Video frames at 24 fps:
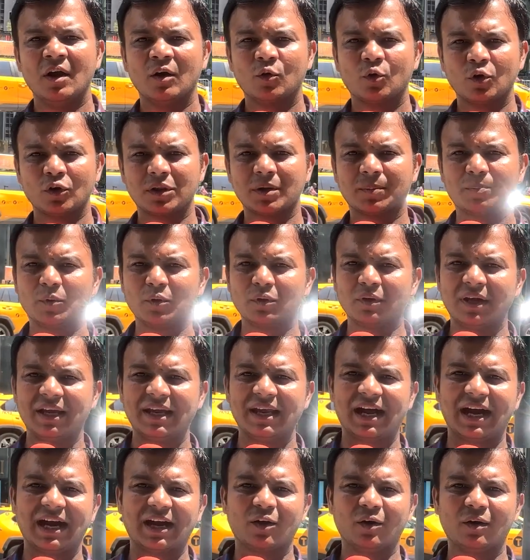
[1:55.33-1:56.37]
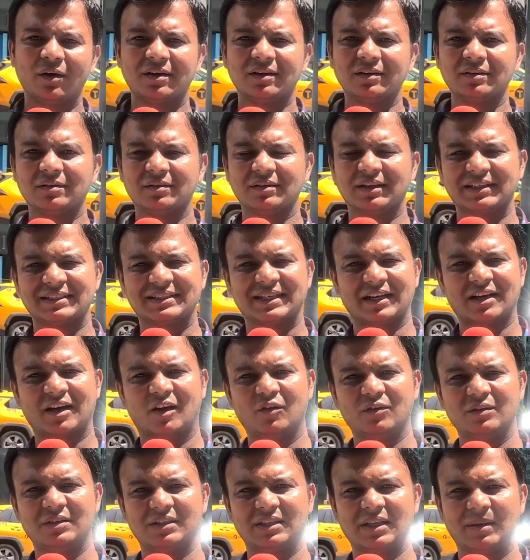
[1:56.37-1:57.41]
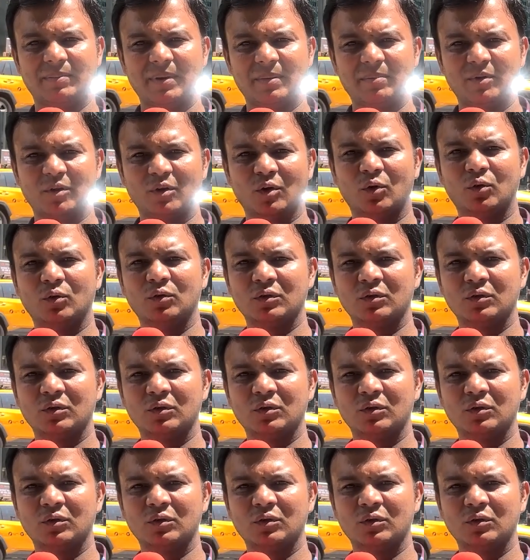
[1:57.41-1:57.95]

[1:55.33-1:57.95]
গুরুত্বপূর্ণ এর আগেও কিন্তু নাসা কাউন্টিতে বিভিন্ন